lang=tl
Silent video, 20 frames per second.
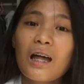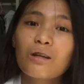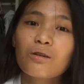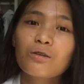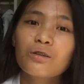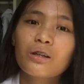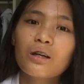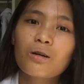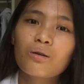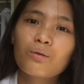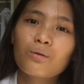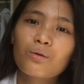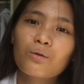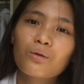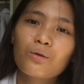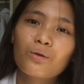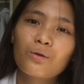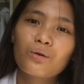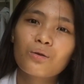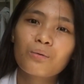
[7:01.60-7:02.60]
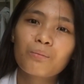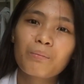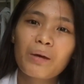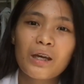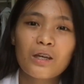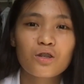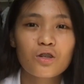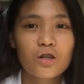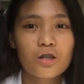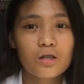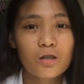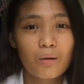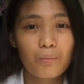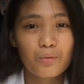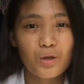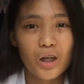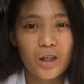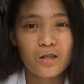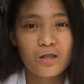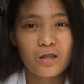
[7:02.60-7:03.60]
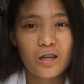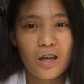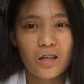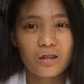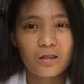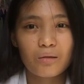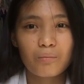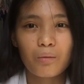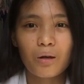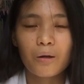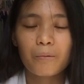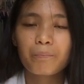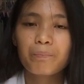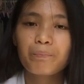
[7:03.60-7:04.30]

Mas lalo na kung major subjects yan, di